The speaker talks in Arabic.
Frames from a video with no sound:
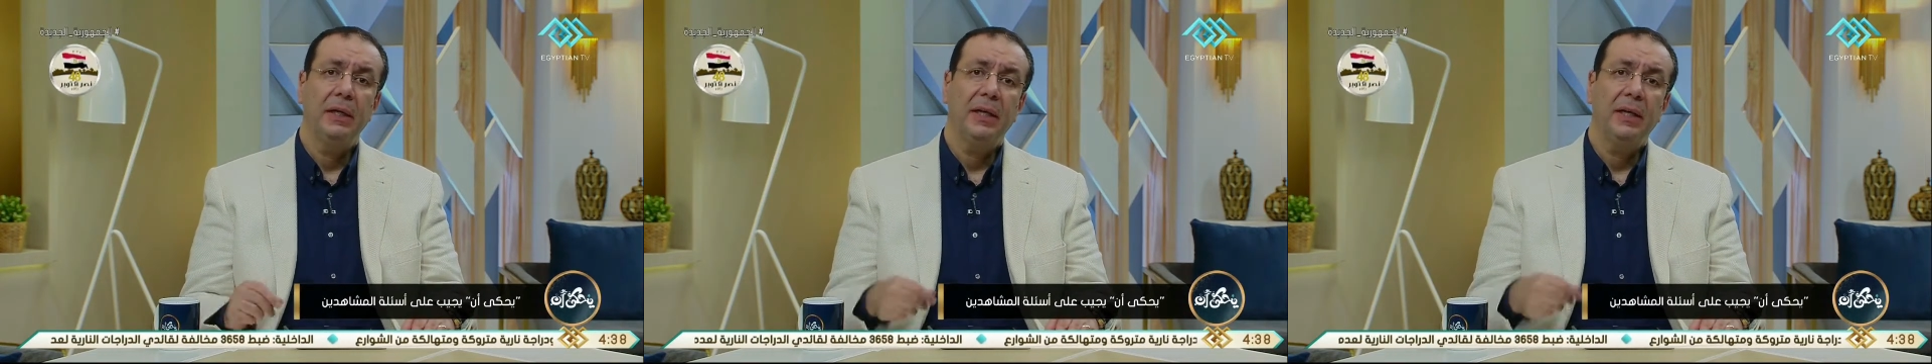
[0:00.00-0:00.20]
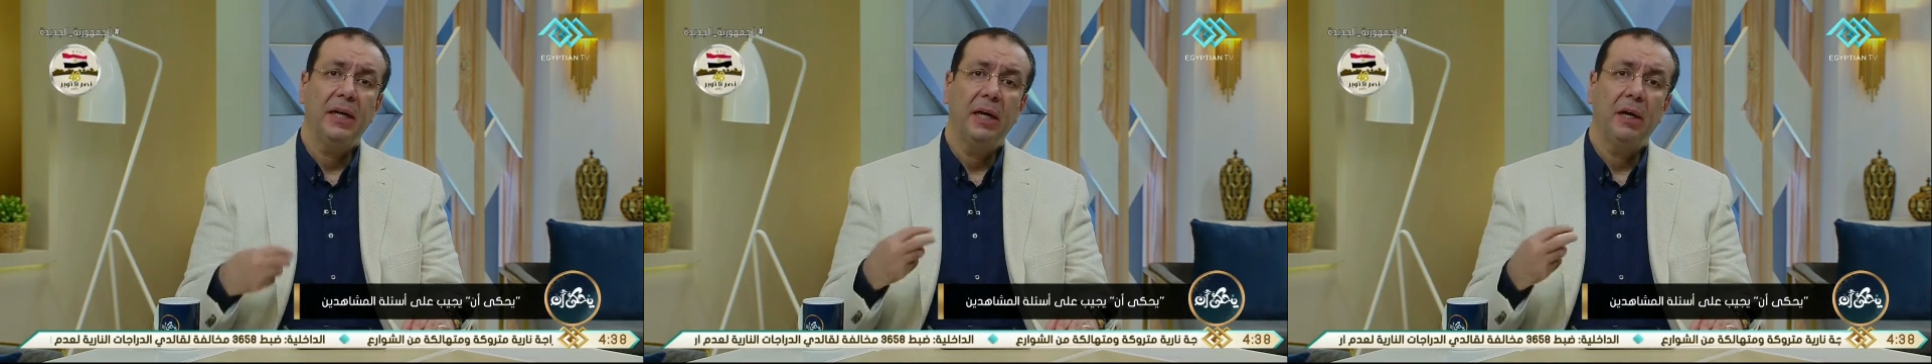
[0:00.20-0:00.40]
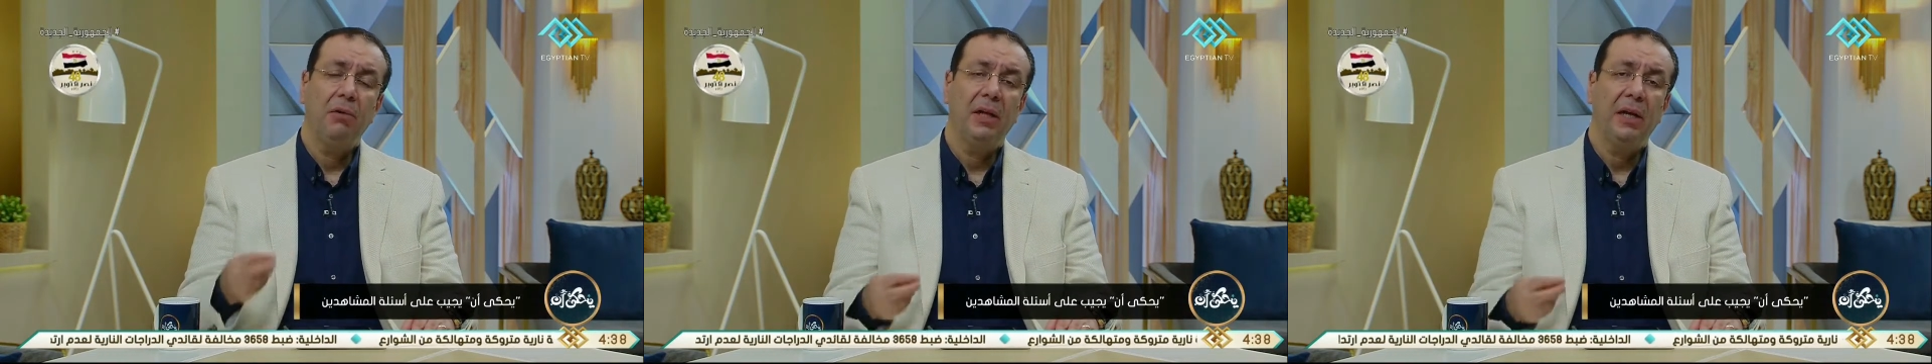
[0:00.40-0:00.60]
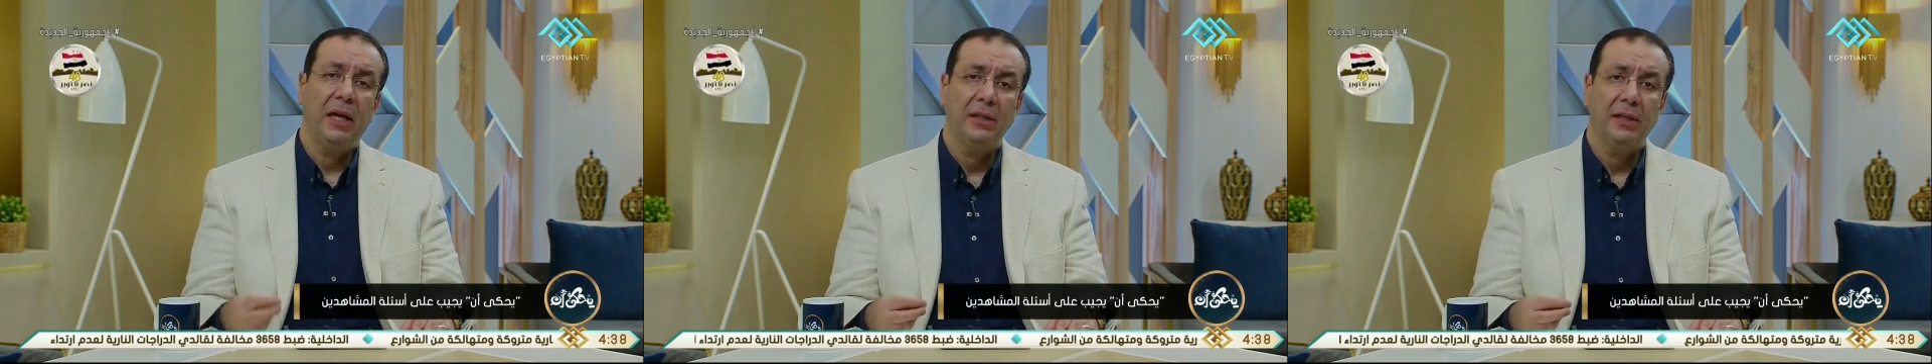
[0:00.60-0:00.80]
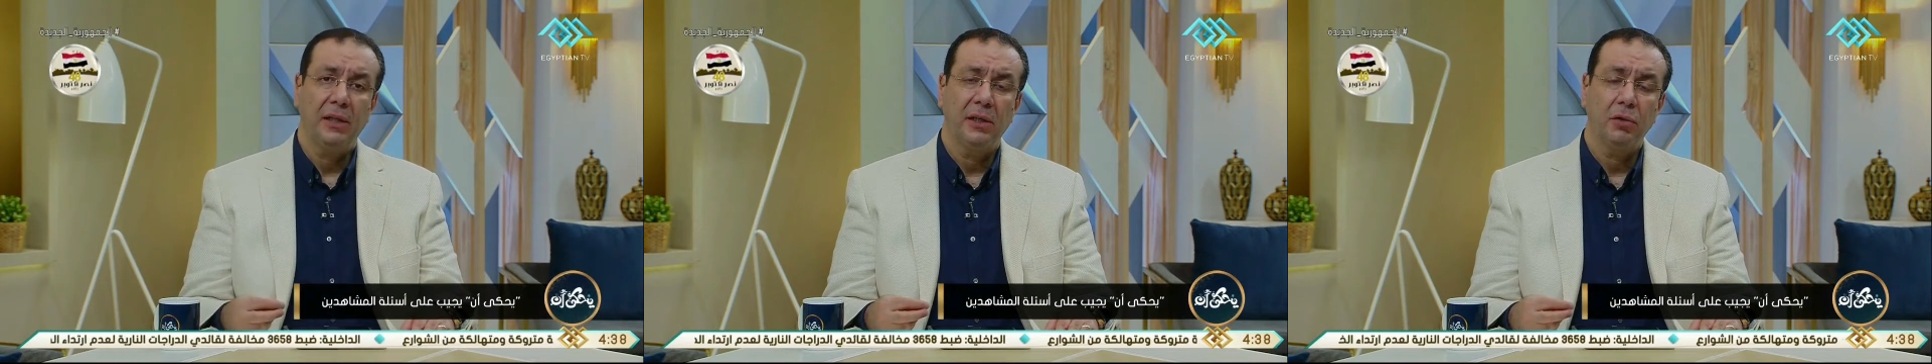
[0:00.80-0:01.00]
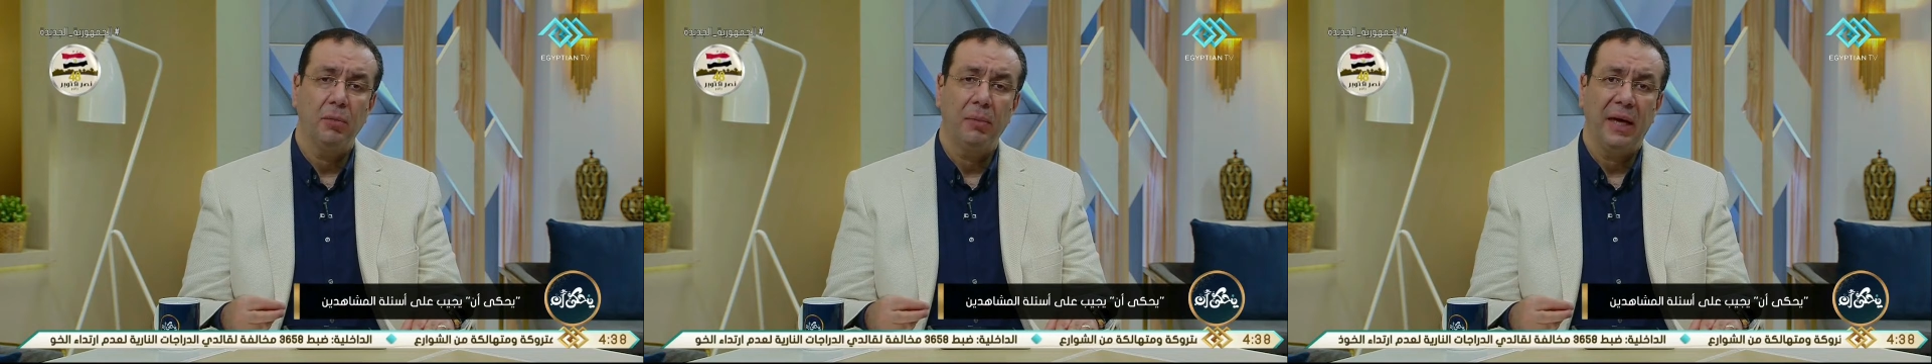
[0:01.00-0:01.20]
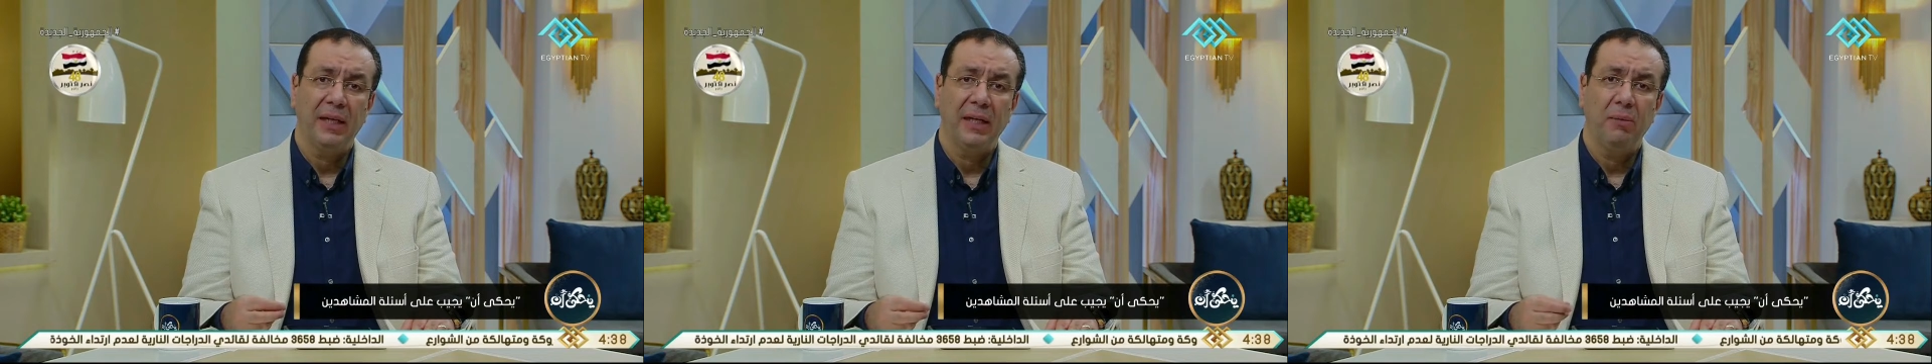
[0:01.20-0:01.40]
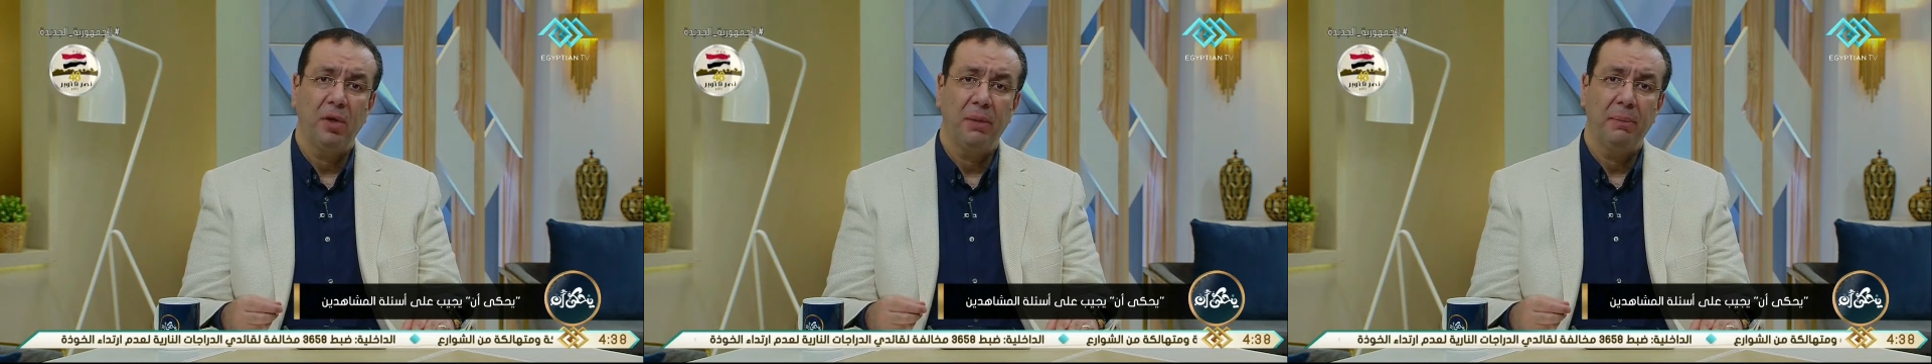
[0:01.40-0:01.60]
ان انا اقول لحضراتكم
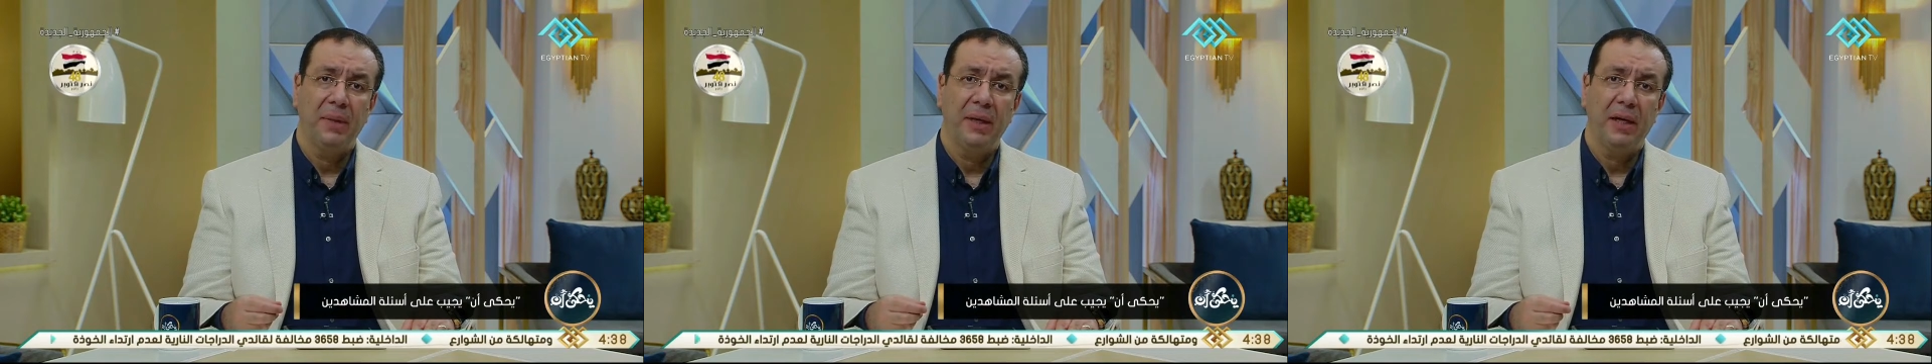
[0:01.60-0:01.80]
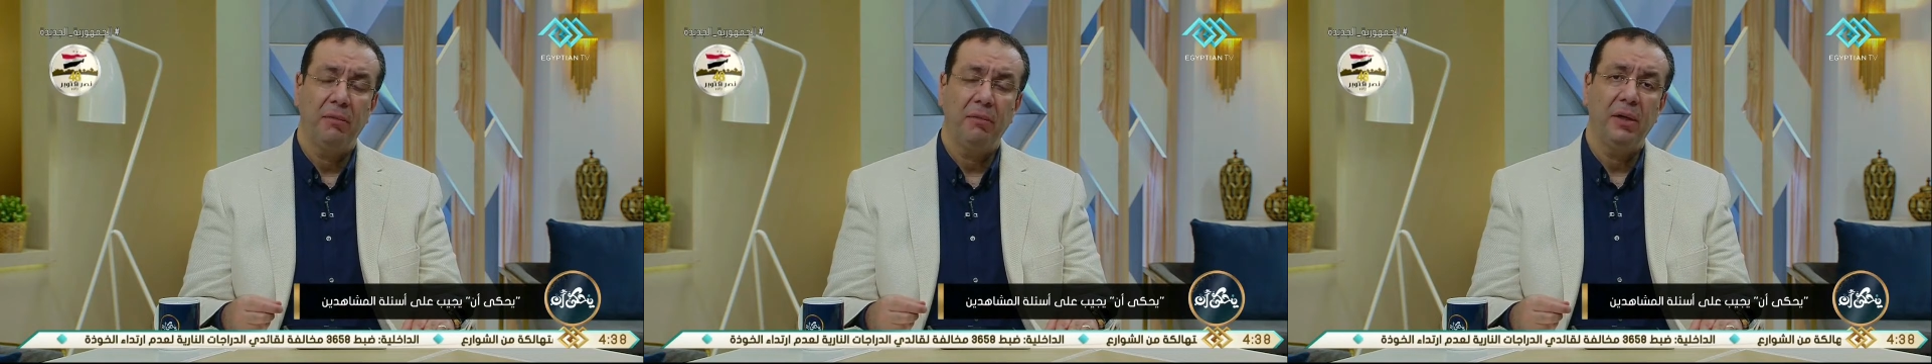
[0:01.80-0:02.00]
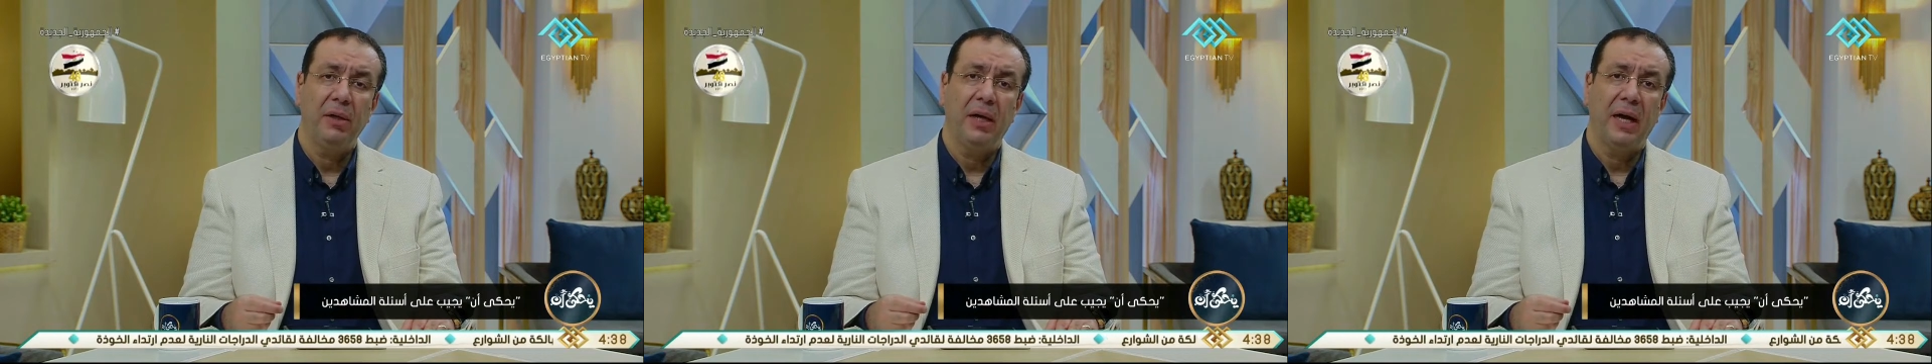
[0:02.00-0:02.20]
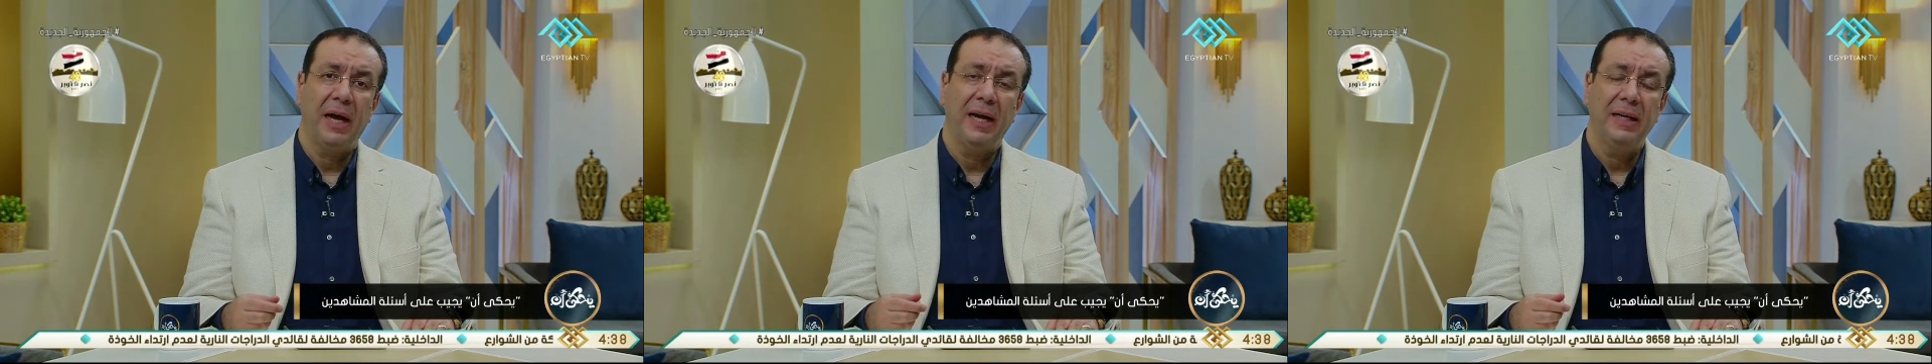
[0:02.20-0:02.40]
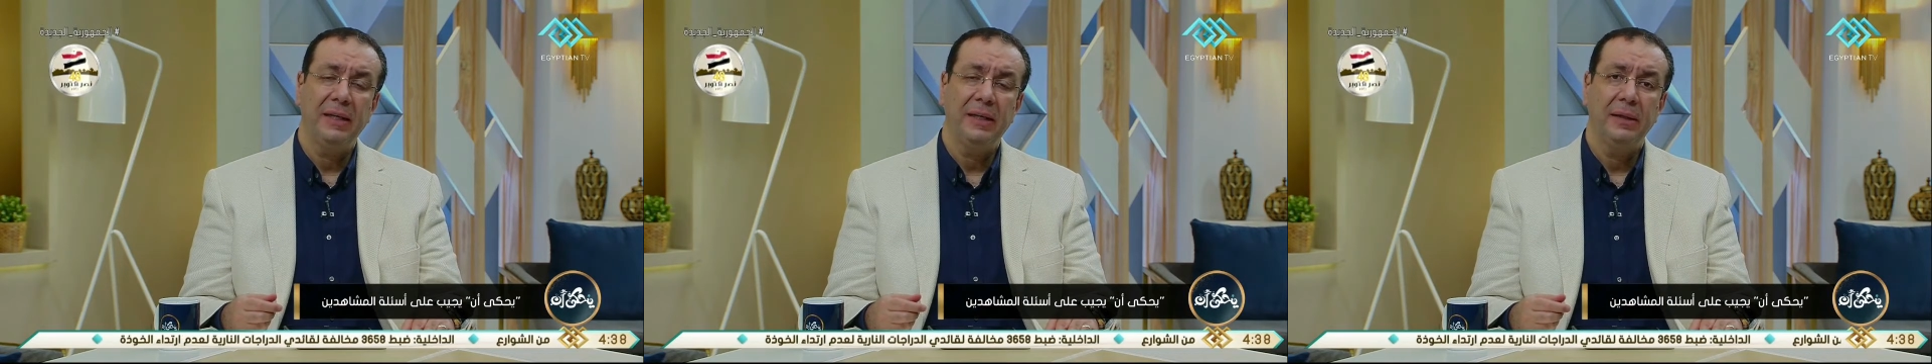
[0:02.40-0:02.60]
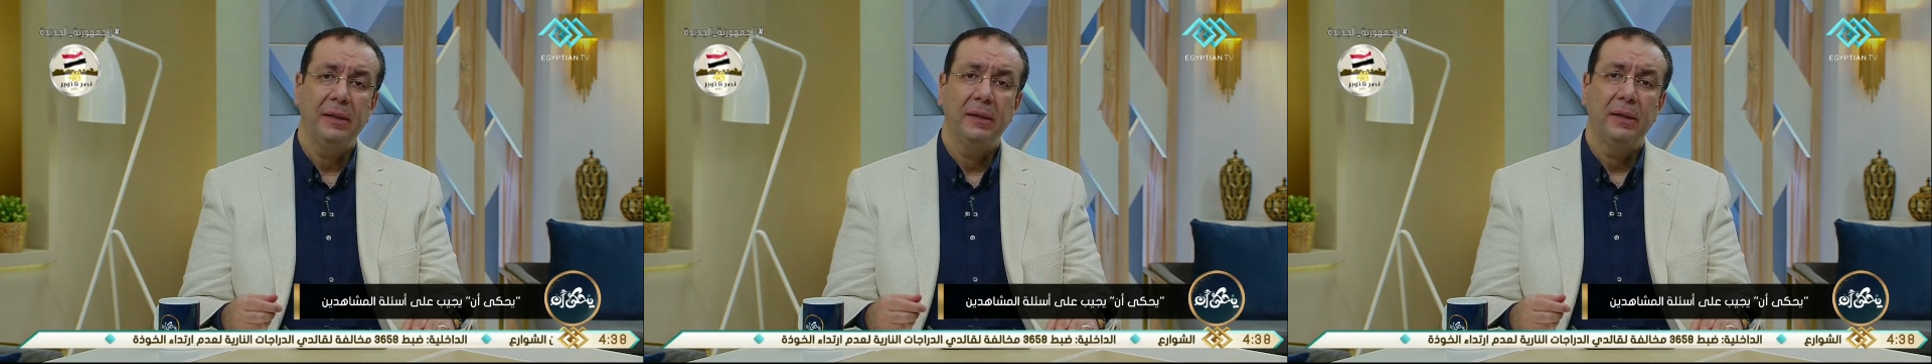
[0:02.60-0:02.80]
حاجه مهمه قوي عن